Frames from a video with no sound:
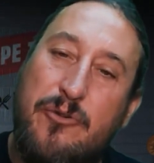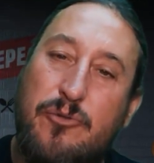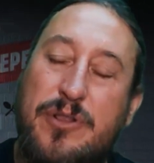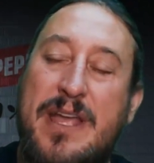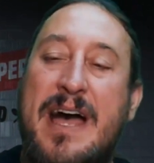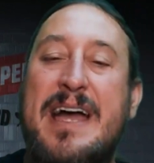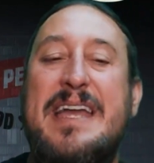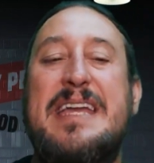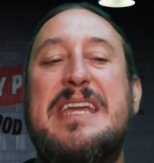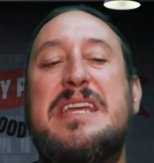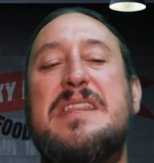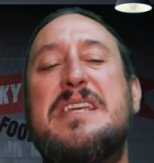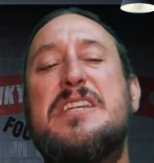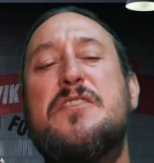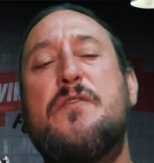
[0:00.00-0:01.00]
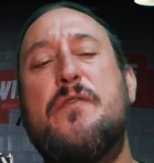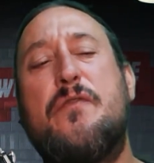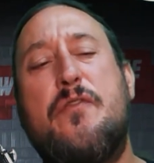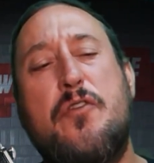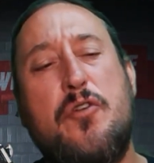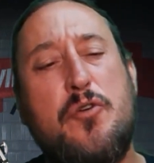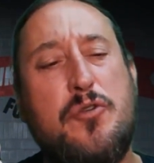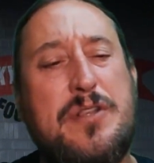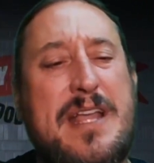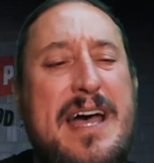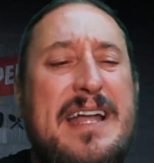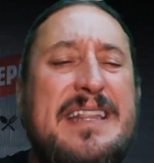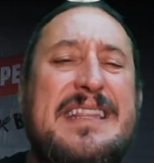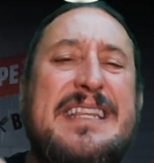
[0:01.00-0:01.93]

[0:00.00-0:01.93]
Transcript: ruta y disfruta.